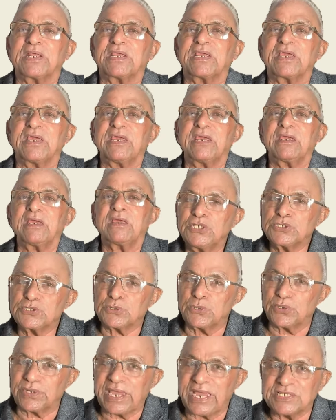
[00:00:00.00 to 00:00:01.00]
करेंगे
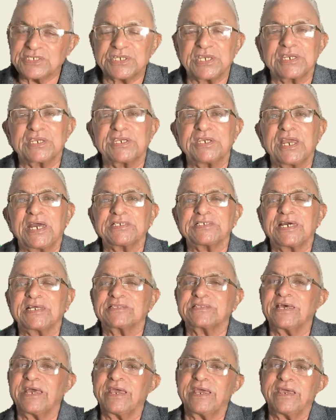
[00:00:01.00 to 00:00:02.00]
इसको कैसे किया
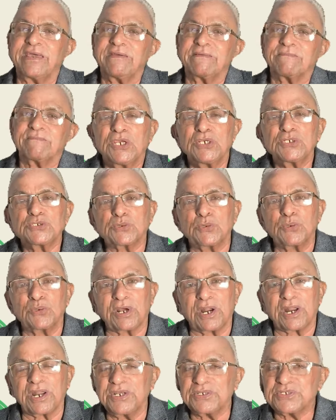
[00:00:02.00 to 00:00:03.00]
जाता है इसको
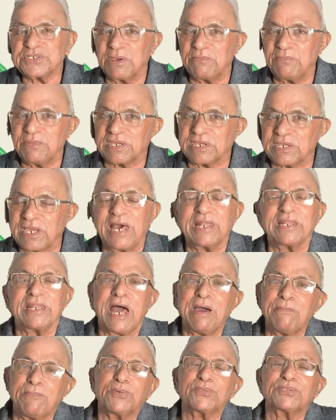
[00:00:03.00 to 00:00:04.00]
करने से हमें क्या
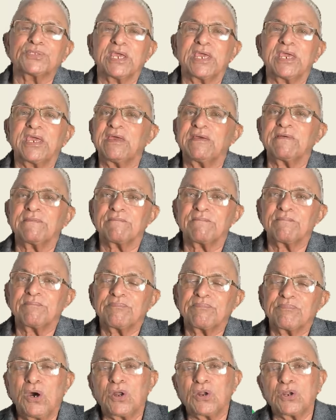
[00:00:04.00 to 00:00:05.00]
लाभ होते हैं
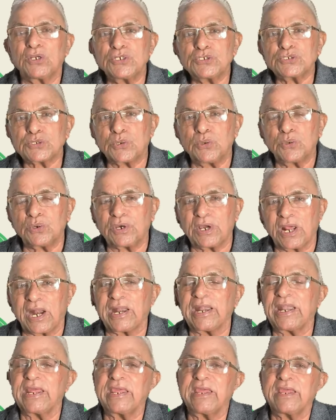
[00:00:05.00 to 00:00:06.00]
और इसको
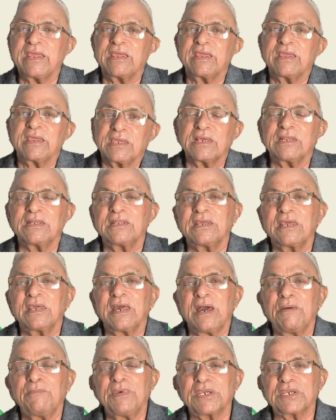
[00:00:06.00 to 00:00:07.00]
करने के लिए
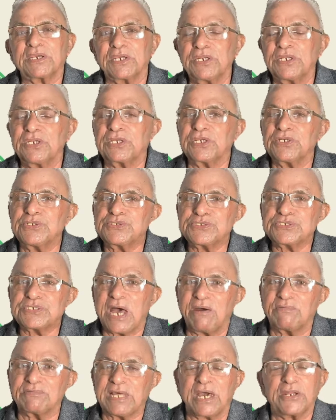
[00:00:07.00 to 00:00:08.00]
हमें किन किन
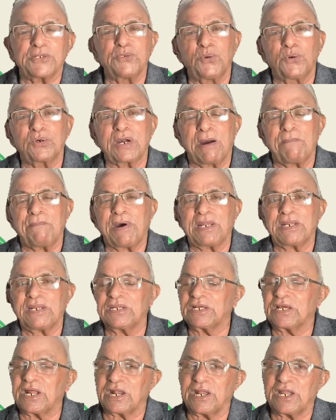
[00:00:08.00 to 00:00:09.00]
सावधानियों का
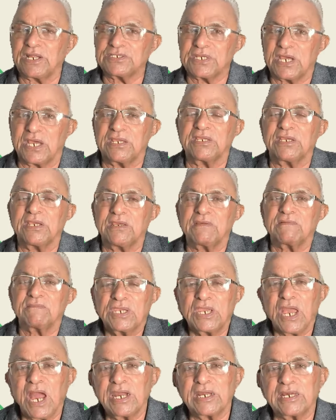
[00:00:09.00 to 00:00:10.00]
पालन करना चाहिए
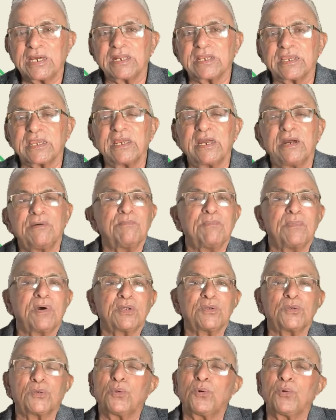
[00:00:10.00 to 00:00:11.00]
क्या करके हम
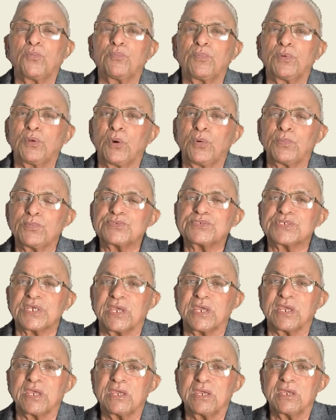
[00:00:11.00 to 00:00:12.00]
अनुलोम विलोम
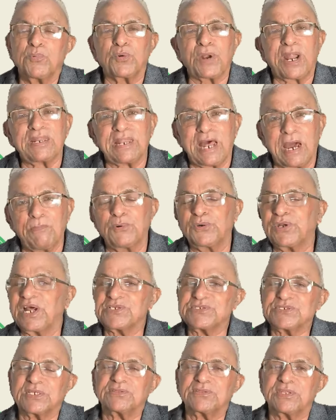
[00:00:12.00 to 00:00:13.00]
से पूरा लाभ उठा
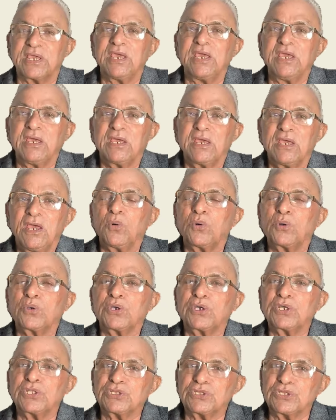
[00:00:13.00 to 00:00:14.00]
सकते हैं
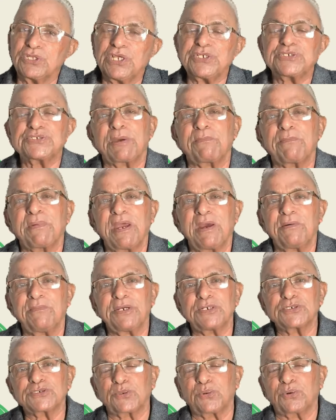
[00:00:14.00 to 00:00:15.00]
और कितने समय
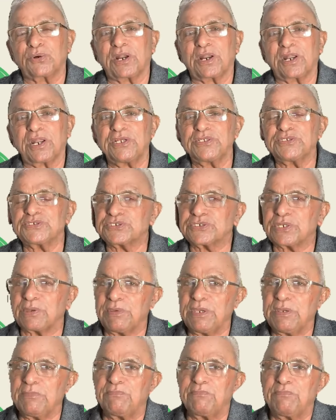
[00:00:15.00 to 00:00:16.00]
हमें इसको करना इन
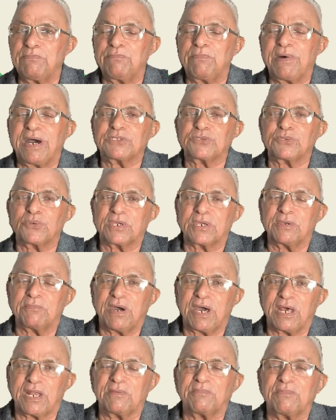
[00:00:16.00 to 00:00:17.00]
सभी बातों के
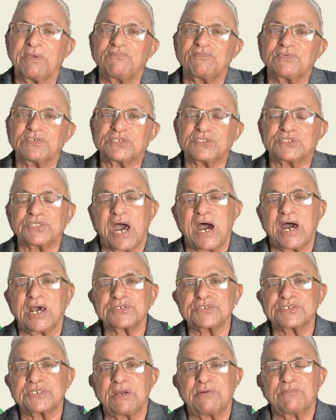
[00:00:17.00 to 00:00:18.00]
बारे में
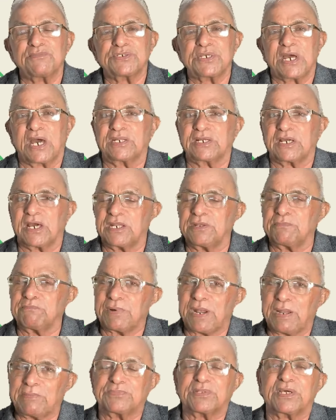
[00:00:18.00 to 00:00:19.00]
विस्तार से हम जानकारी
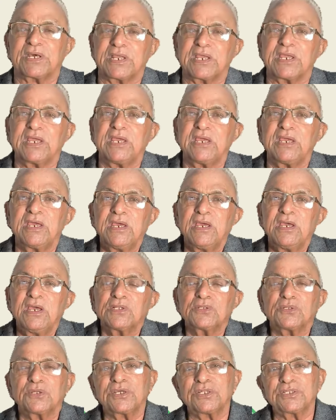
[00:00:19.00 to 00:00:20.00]
प्राप्त करेंगे
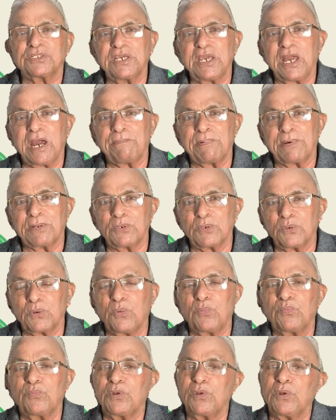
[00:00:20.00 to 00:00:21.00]
तो यदि आप
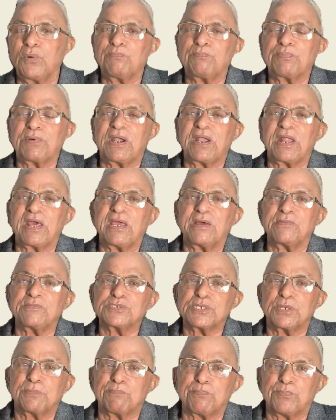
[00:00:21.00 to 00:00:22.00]
अनुलोम विलोम प्राणायाम
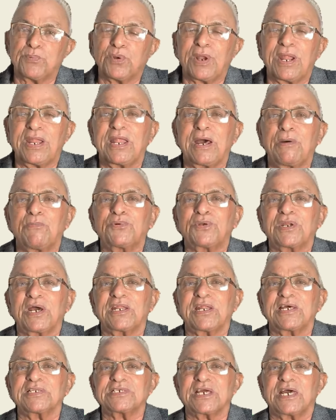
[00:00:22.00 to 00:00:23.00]
से पूरा लाभ
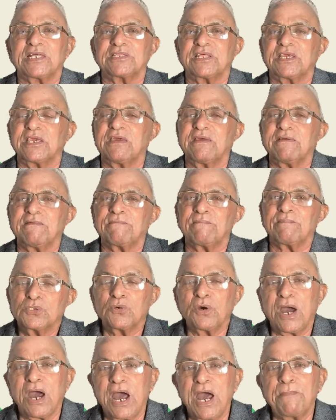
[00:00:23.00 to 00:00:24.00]
उठाना चाहते हैं
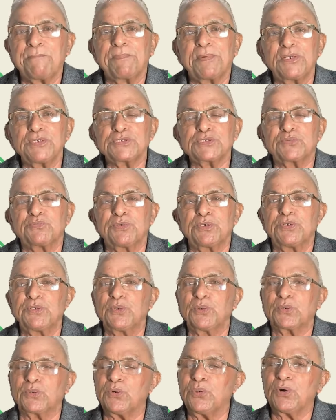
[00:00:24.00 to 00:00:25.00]
तो आप इस
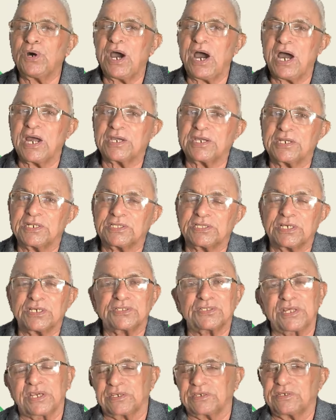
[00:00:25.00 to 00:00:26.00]
वीडियो को आखिर तक
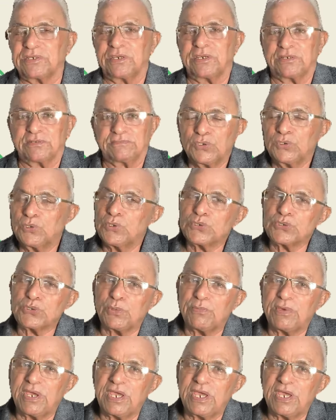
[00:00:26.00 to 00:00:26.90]
देखिए दोस्तों